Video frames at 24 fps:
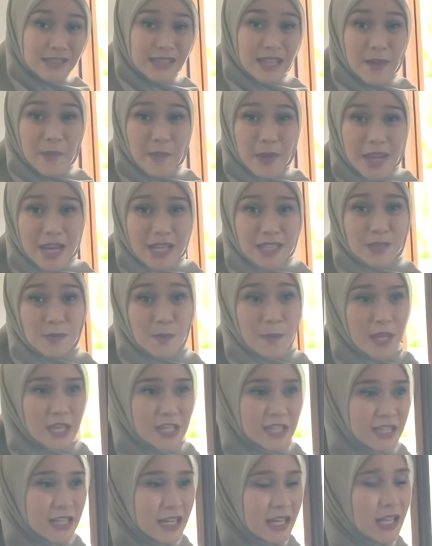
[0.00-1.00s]
setiap anak
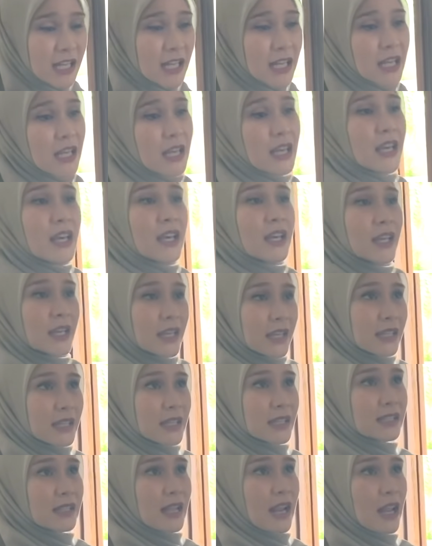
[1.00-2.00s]
spesial
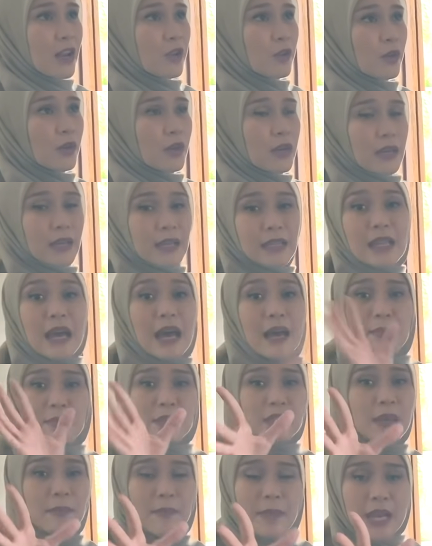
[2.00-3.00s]
kita selalu kita nggak
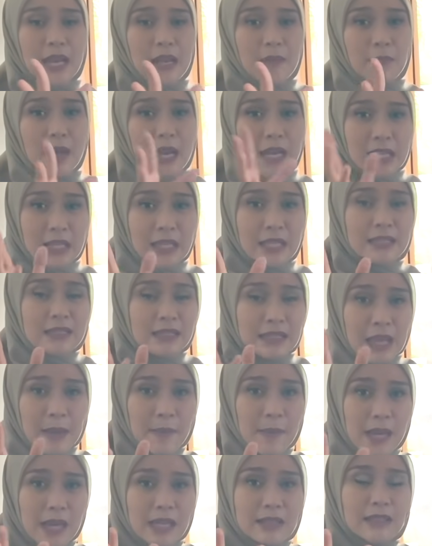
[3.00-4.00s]
bisa bandingin
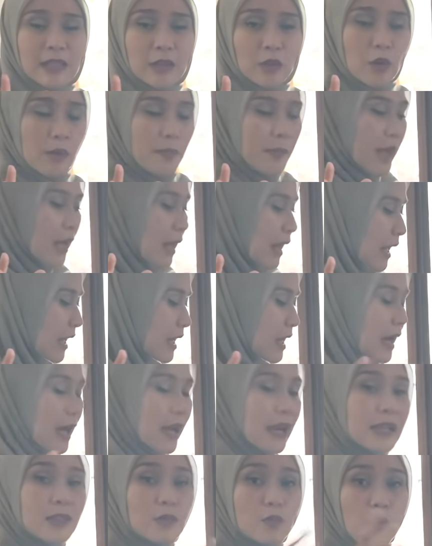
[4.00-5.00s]
setiap anak satu sama yang lainnya
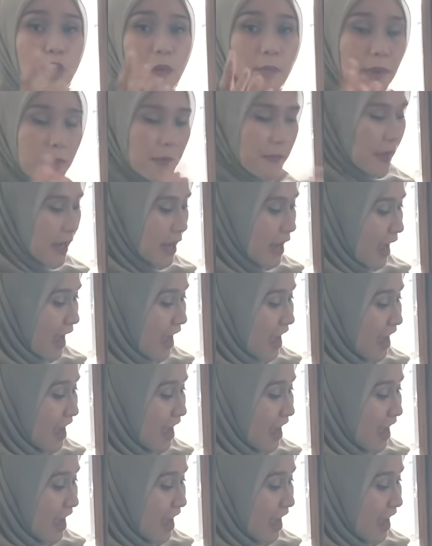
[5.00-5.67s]
karena semua berbeda